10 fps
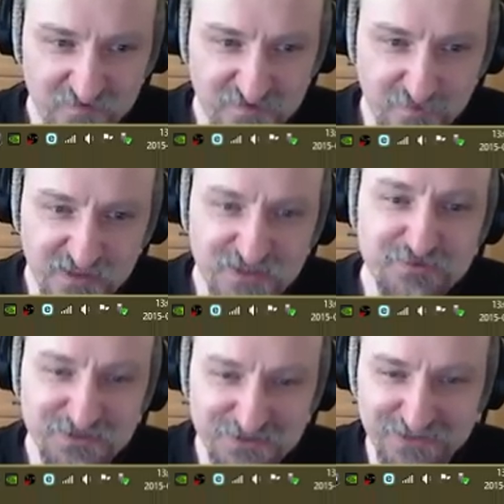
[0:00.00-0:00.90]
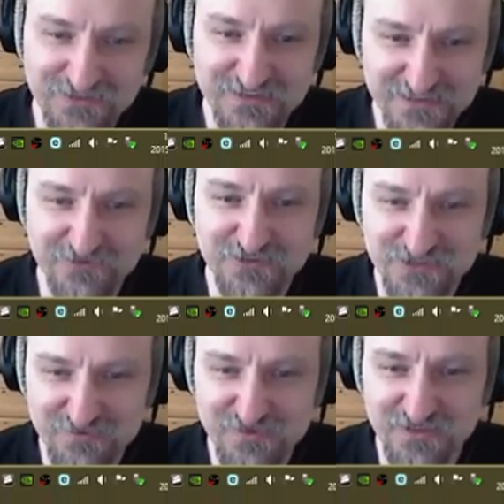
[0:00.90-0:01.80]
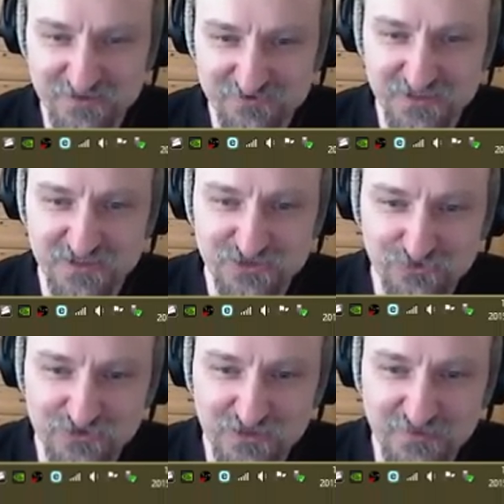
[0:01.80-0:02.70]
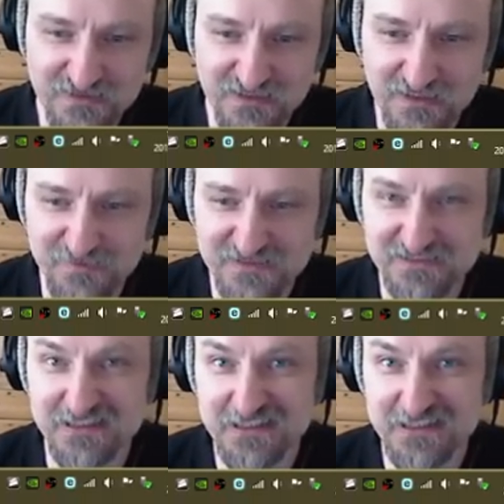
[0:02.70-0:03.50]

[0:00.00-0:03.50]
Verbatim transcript: Wspomnieliśmy dzisiaj o niecałych 3 milionach sprzedaży sztuk Tomb Raidera na PC.